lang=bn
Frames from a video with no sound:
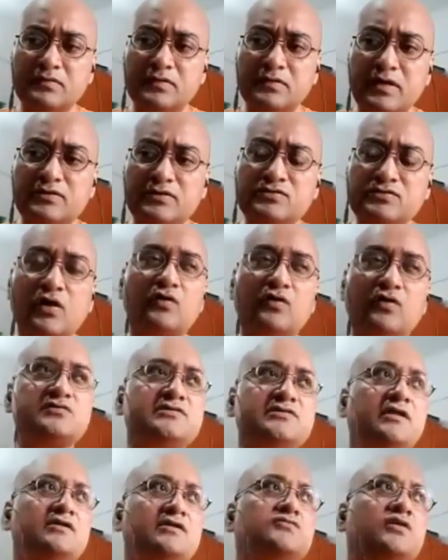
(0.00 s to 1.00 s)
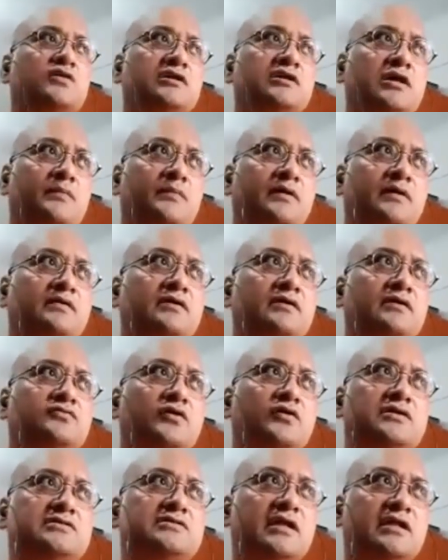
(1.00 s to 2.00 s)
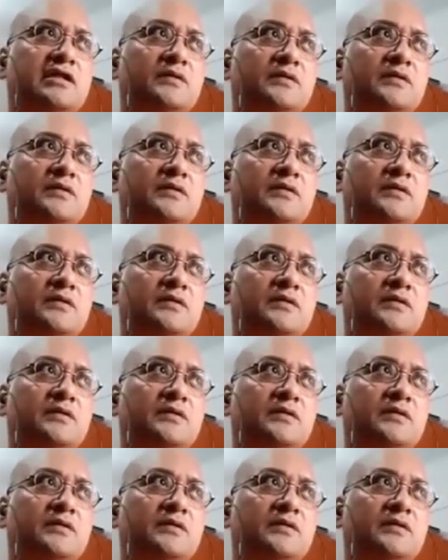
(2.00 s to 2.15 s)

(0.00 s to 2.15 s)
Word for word: এই জগৎ ছেড়ে চলে যাবেন শরীর ছেড়ে